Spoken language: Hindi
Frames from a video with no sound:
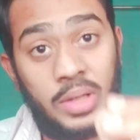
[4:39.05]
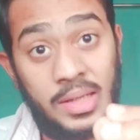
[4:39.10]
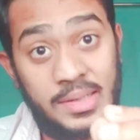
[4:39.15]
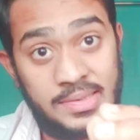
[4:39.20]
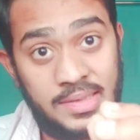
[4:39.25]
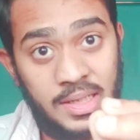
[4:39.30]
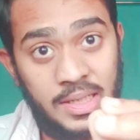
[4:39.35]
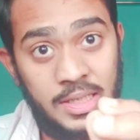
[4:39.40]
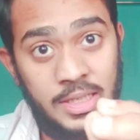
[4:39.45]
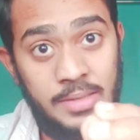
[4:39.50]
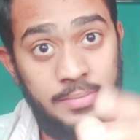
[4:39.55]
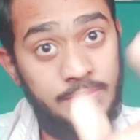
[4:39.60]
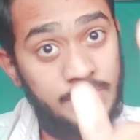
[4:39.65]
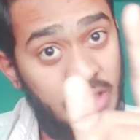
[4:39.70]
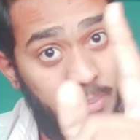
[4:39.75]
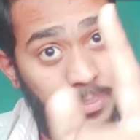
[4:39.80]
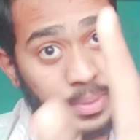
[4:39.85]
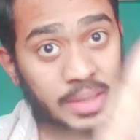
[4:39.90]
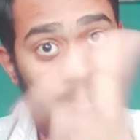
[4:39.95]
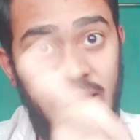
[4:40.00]
बहुत
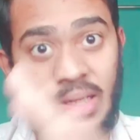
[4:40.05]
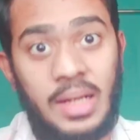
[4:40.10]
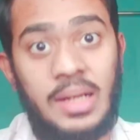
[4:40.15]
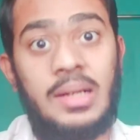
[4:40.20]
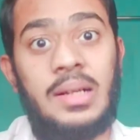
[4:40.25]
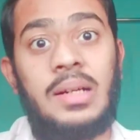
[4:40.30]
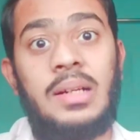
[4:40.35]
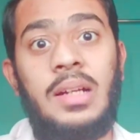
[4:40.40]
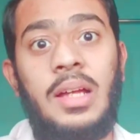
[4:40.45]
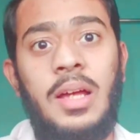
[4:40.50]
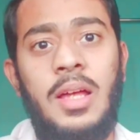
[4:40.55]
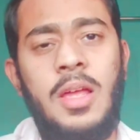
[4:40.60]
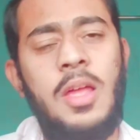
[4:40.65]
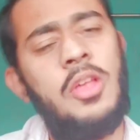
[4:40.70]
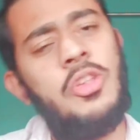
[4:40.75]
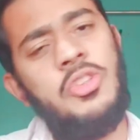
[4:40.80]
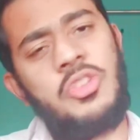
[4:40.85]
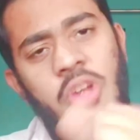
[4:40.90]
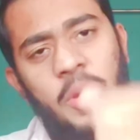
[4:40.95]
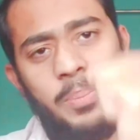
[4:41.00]
आसान है ये बात ध्यान
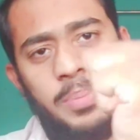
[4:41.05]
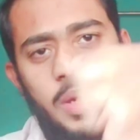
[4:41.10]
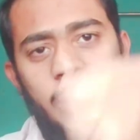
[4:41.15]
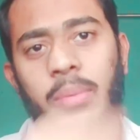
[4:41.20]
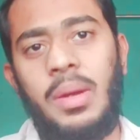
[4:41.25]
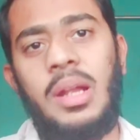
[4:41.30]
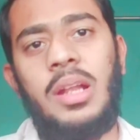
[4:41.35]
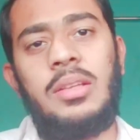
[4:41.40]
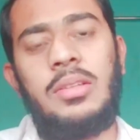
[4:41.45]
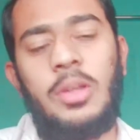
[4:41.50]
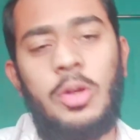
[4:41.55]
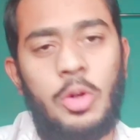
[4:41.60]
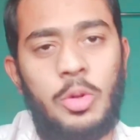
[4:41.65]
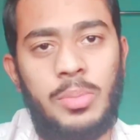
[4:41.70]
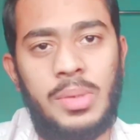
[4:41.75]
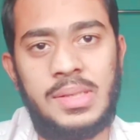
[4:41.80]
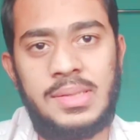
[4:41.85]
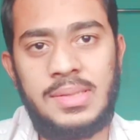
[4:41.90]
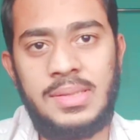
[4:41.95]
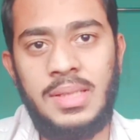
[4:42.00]
रखना जम के
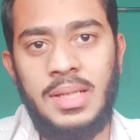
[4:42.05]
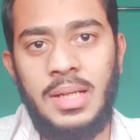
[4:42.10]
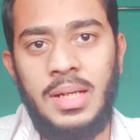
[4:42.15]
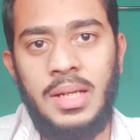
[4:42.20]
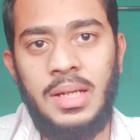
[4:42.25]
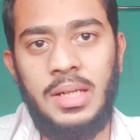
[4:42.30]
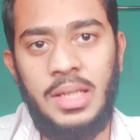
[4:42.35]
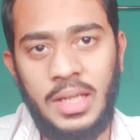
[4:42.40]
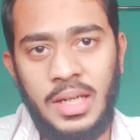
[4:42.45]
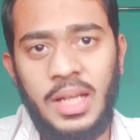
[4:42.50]
मेहनत करो बस